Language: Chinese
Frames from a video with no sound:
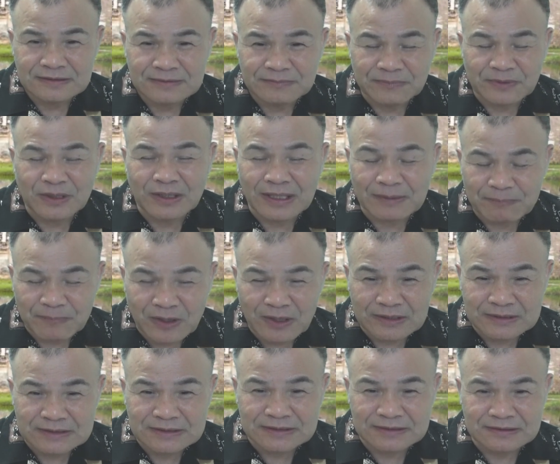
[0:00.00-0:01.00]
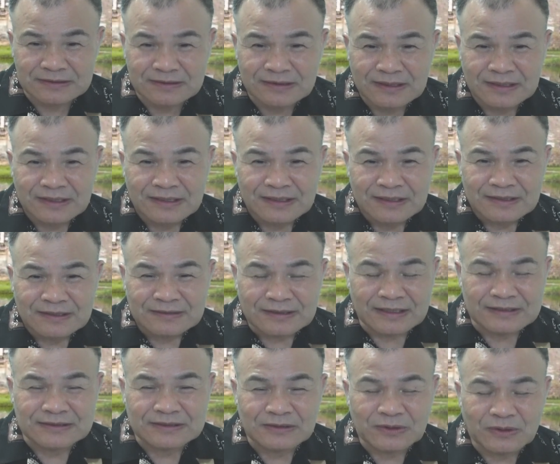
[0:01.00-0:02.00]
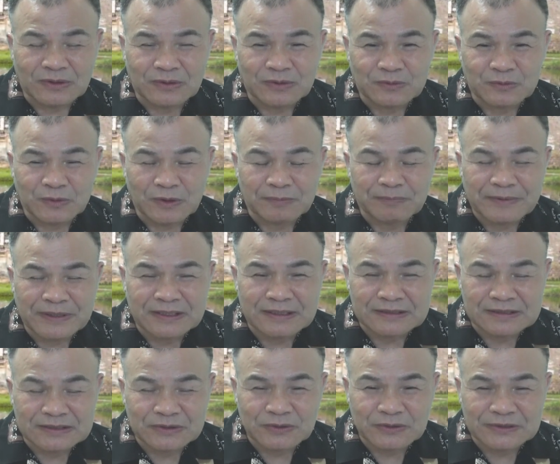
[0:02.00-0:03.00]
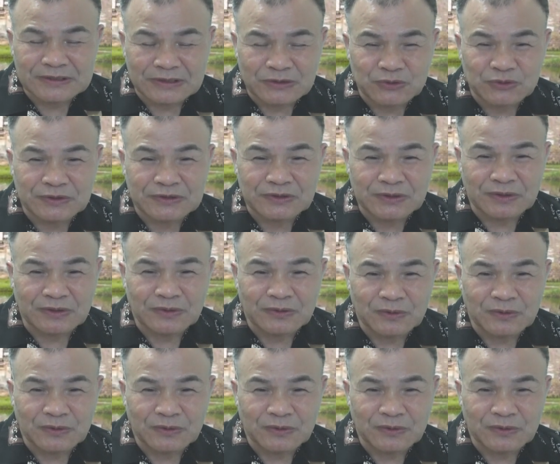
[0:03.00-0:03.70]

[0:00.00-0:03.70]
有包含死。但是我我编了《四库全书》之后，